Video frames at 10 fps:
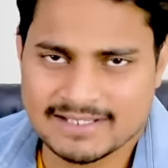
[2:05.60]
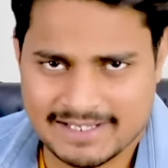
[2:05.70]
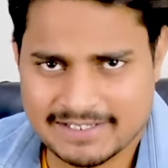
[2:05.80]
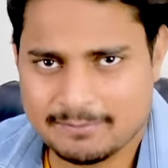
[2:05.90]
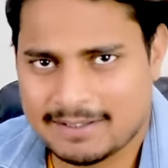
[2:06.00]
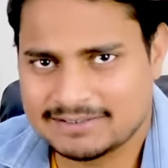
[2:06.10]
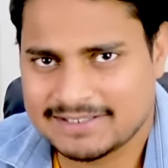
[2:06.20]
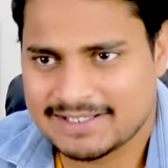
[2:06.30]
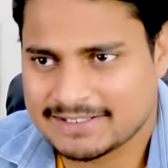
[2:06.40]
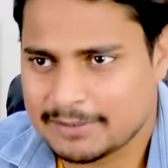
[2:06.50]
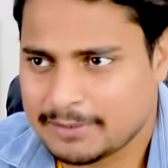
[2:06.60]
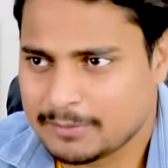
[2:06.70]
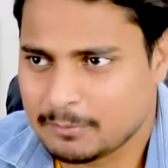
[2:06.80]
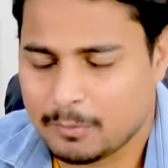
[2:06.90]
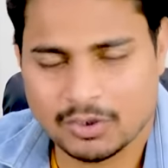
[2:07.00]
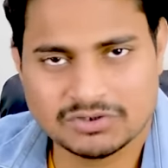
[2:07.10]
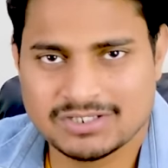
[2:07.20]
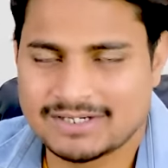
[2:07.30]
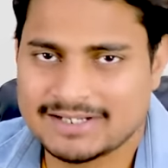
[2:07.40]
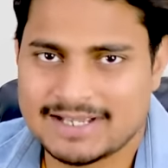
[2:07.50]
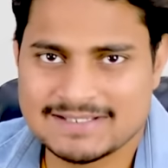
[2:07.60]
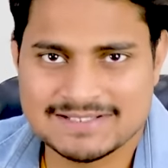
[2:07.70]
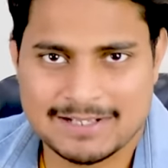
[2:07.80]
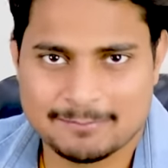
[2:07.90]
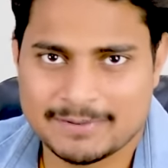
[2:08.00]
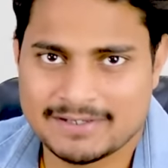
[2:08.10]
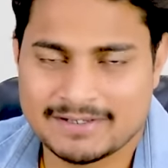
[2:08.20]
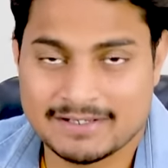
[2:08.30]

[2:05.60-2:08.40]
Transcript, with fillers: कहने की बात यह है कि बहुत तगड़े गाइज यहाँ पे